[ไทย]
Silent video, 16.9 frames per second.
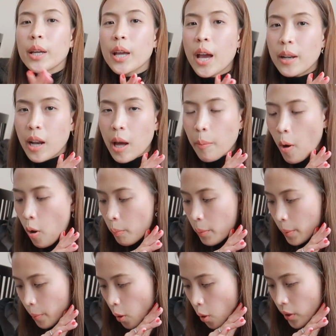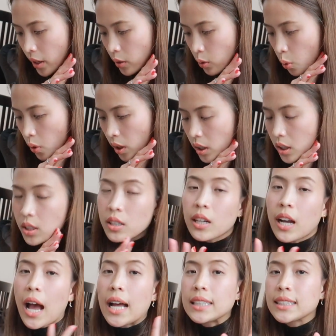เคล็ดลับของปีโป้นะทุกคนก็คือ
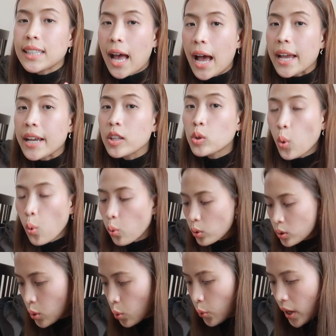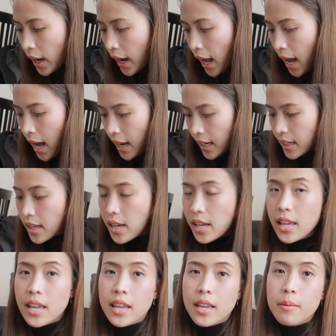การใช้ถุสุญญากาศ
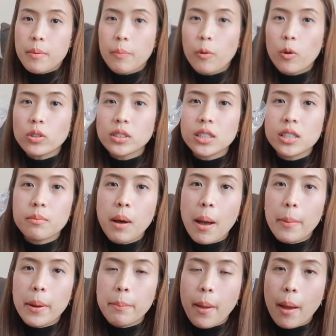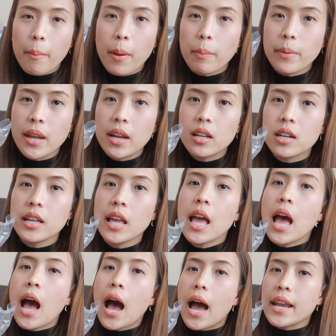นี่ปีโป้ซื้อมาเป็นแพ็คแบบนี้เลย
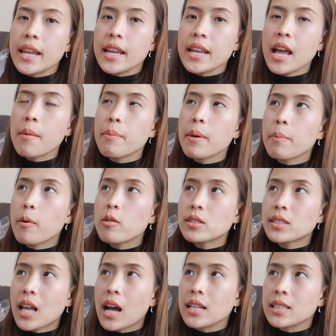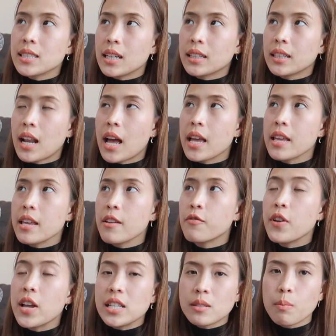อันนี้เนี่ยปีโป้สั่งจากใน
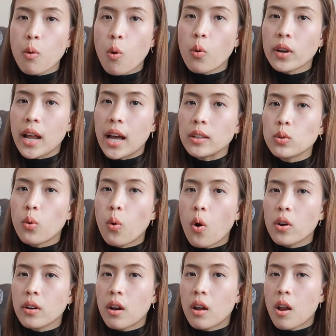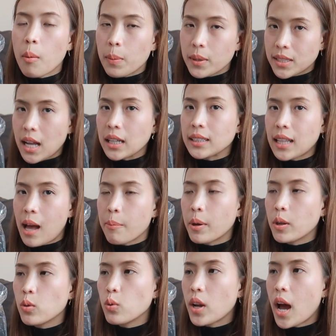Facebook นะทุกคนก็ลองไปสั่งตาม
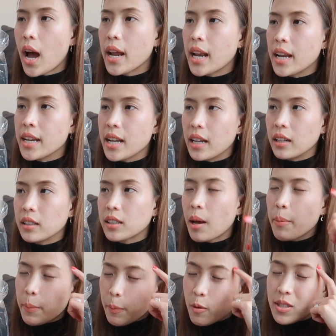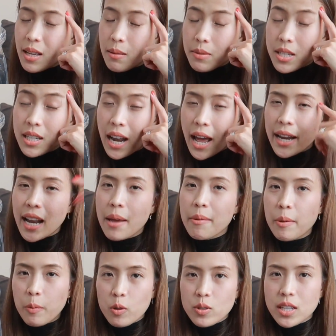กันดูได้นะเดี๋ยวถ้าปีโป้จำชื่อร้านได้
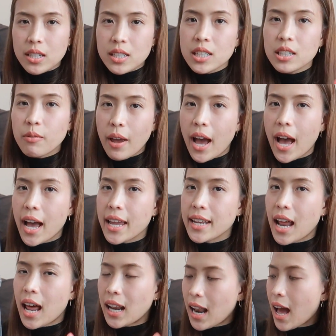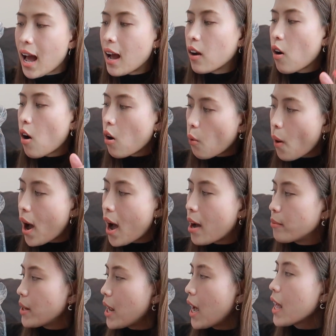ปีโป้จะขึ้นไว้ให้ด้านล่างข้อควา
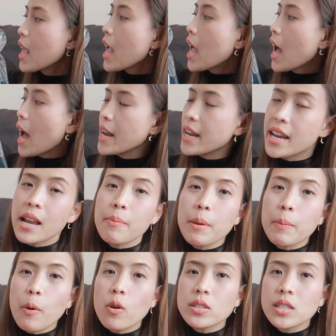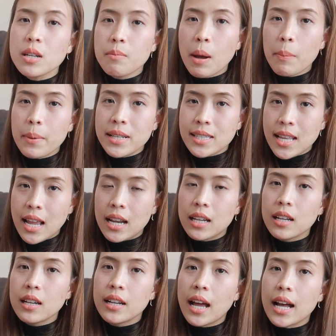มนะอันนี้เนี่ยปีโป้ซื้อมาเป็นเซต
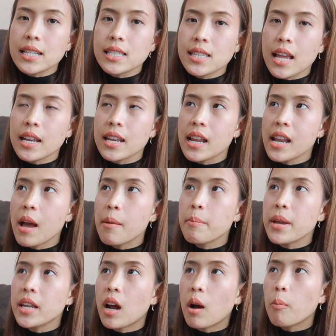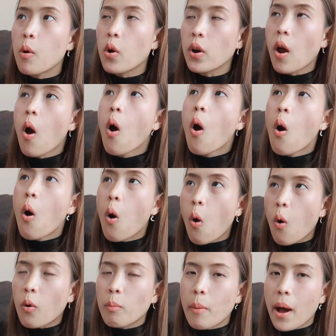เลยนะคะเซตนี้เนี่ยมีทั้งหมด
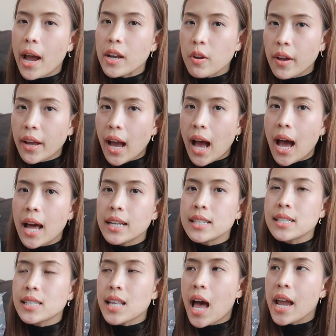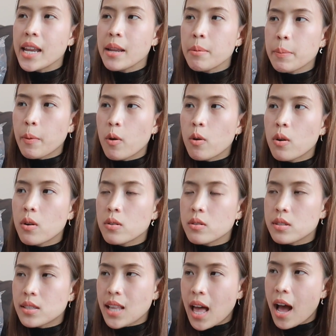6 ใบด้วยกันไซส์ที่ปีโป้
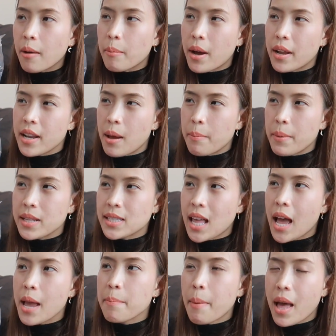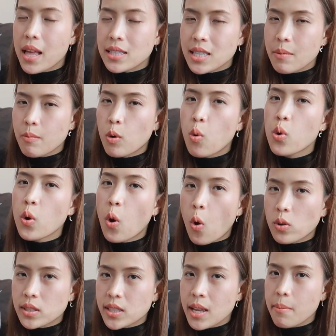สั่งมาเนี่ยเป็นไซส์
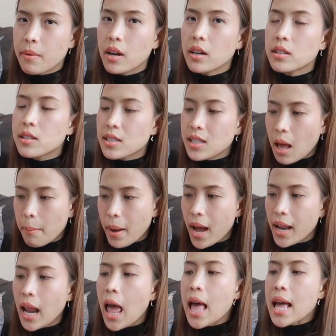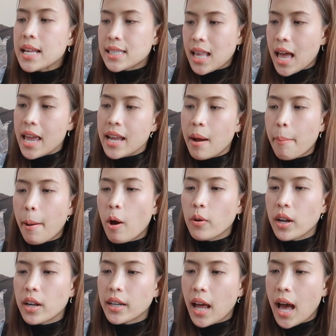80x60ก็คือสามารถใส่กระเป๋า
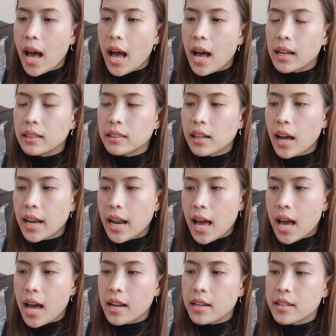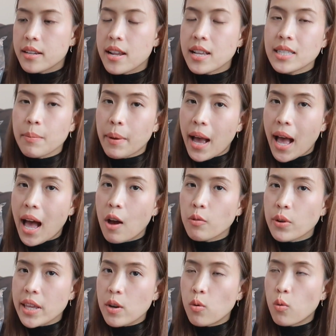เดินทางขนาด
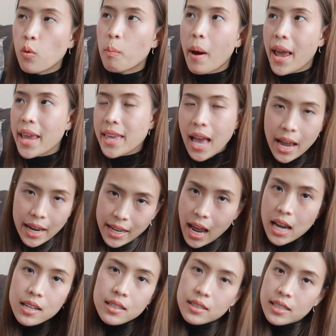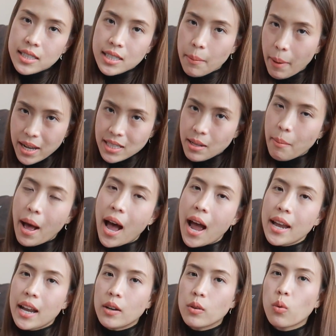29 นิ้วใบใหญ่ได้เลยสบา
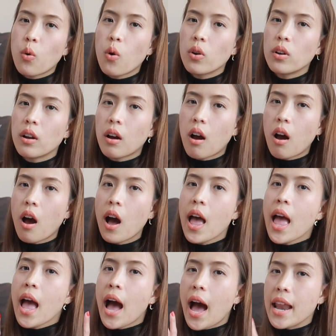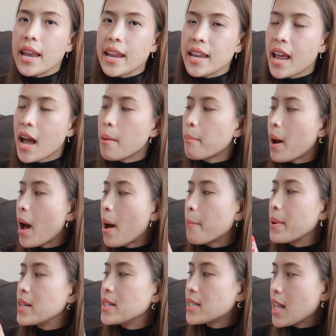ยๆนะทุกคนแล้วก็อันนี้เนี่ยมา
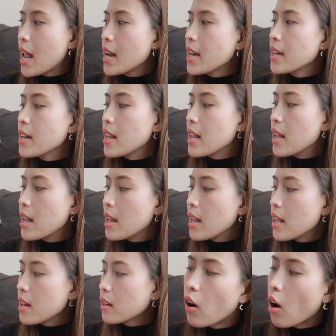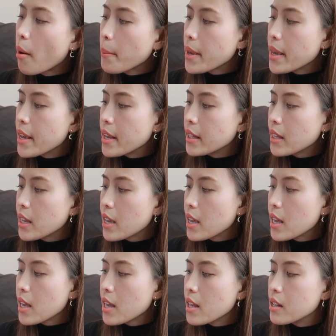เป็นเซตนี้แล้วก็มี
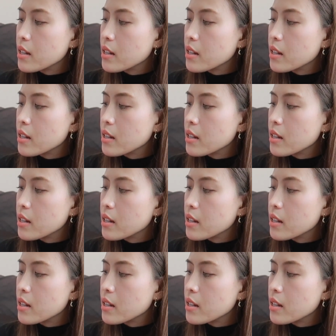ที่